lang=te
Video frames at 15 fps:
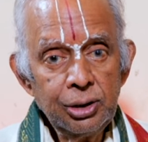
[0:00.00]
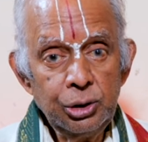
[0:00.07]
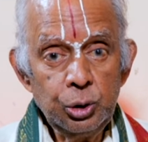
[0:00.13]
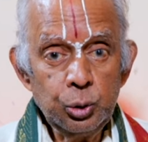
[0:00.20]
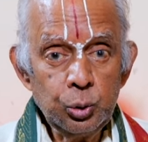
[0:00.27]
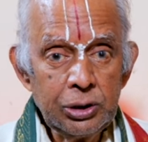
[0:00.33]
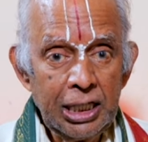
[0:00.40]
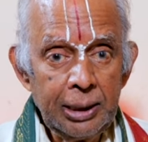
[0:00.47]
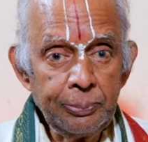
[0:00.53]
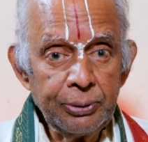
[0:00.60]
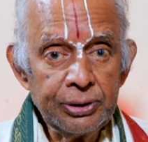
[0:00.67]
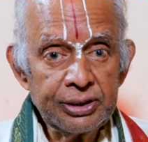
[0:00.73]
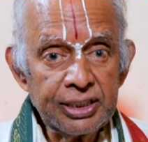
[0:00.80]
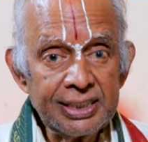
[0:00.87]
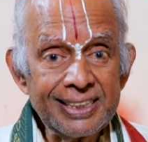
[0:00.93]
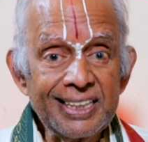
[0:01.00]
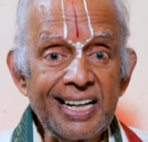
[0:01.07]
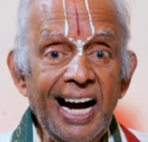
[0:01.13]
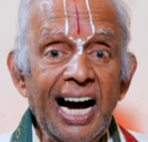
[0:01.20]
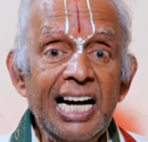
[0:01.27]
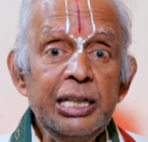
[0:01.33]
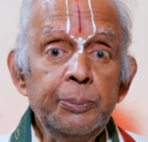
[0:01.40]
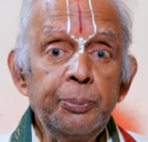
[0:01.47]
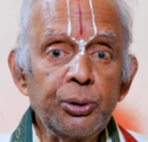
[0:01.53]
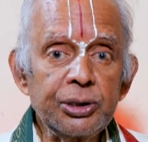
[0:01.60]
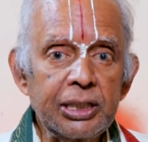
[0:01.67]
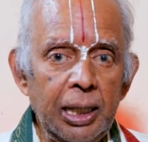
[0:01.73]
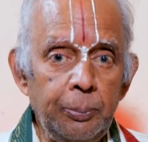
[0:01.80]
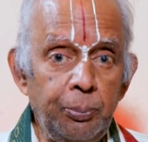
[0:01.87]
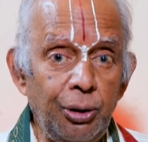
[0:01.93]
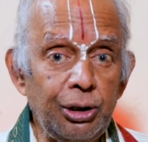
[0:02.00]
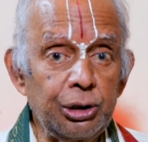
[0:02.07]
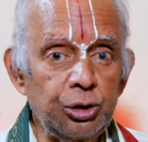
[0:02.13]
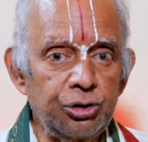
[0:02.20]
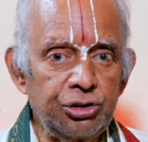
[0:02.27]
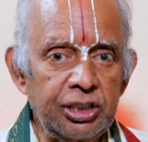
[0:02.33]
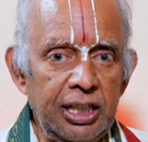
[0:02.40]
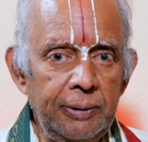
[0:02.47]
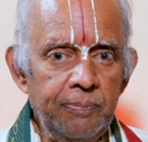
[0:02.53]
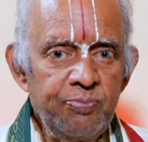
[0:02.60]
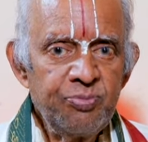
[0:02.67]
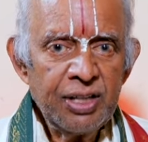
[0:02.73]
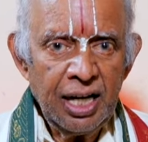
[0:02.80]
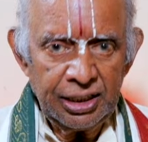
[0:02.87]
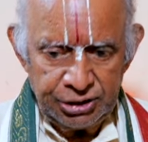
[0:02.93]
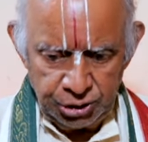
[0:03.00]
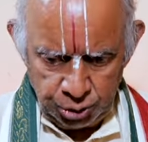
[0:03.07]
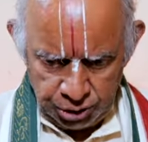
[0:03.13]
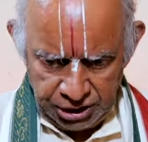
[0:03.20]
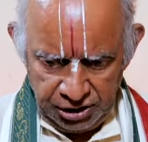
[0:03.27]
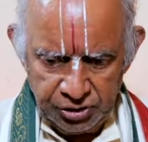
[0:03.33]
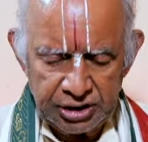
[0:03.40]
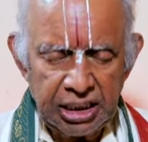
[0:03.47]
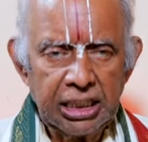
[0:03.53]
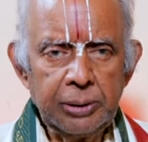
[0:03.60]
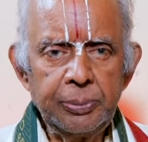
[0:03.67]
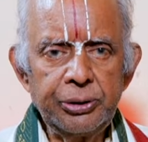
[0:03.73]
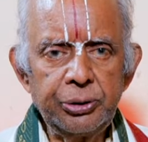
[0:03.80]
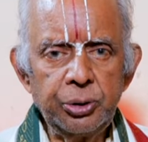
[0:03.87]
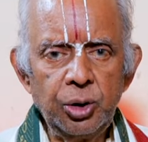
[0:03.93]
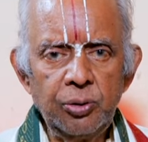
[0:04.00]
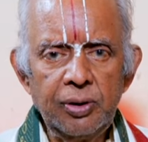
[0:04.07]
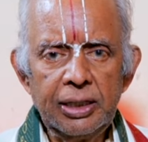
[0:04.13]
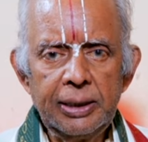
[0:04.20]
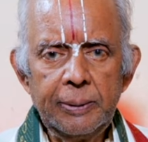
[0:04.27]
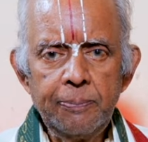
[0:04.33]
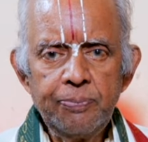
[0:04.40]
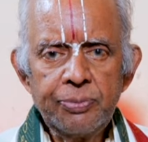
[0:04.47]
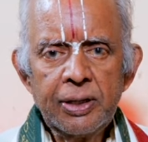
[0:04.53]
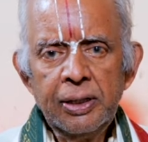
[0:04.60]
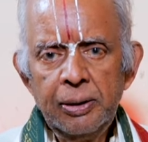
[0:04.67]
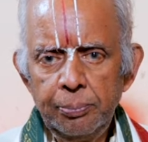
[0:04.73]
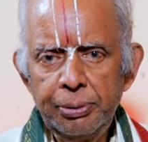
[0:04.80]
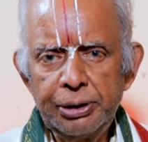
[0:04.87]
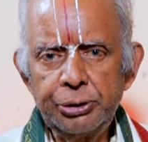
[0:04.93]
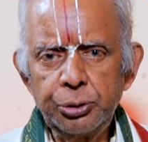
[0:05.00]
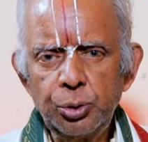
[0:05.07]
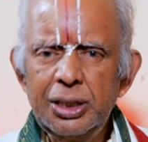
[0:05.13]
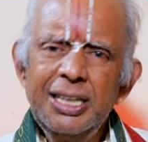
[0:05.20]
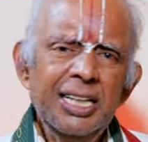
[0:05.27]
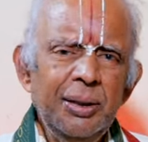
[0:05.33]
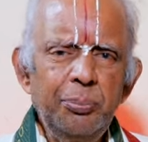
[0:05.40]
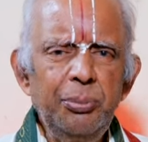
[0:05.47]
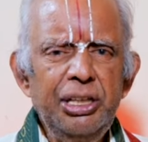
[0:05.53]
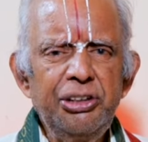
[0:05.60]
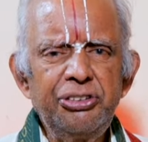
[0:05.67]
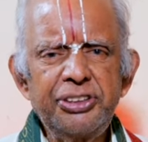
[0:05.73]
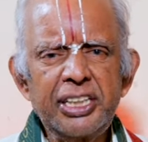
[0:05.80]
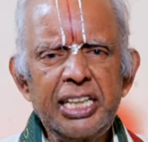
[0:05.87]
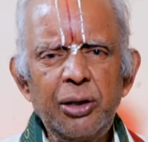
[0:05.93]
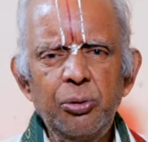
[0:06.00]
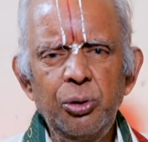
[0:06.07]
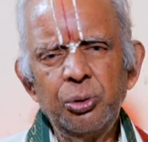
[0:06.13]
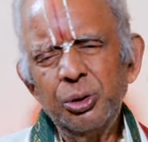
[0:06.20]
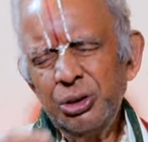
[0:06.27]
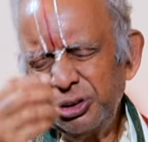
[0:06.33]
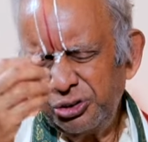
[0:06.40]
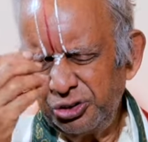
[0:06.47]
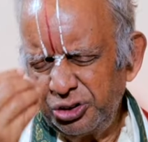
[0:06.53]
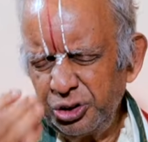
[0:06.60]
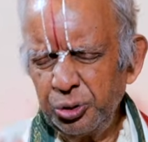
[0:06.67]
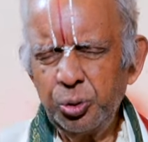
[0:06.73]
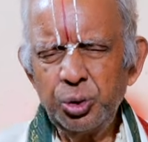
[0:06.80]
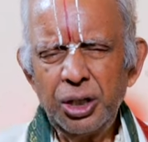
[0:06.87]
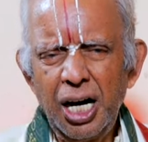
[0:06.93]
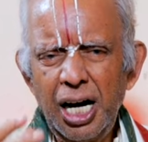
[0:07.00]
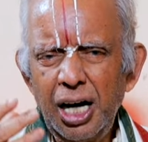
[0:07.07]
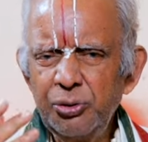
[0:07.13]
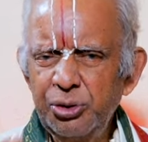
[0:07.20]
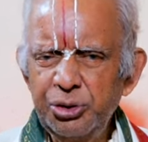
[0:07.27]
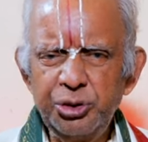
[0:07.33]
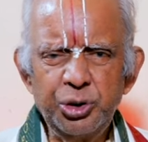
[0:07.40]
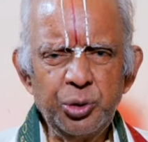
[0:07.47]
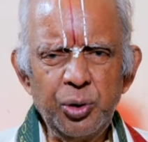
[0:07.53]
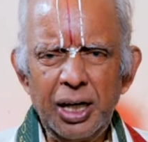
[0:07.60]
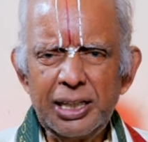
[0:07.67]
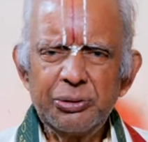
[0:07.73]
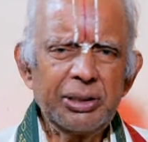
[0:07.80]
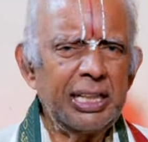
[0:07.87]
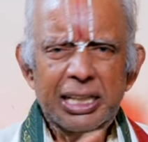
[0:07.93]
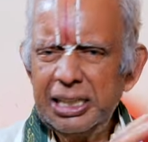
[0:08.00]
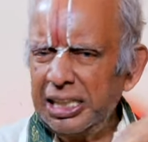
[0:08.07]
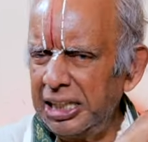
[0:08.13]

నూనె అయిపోయింది అది కాలిపోతాయి పొగలు వస్తాయి చదువుకొని యువతలకు పెట్టుకోవాలి పెట్టుకుని మీ ఇష్టదైవం శివుడా విష్ణువా ఇవడ ఇది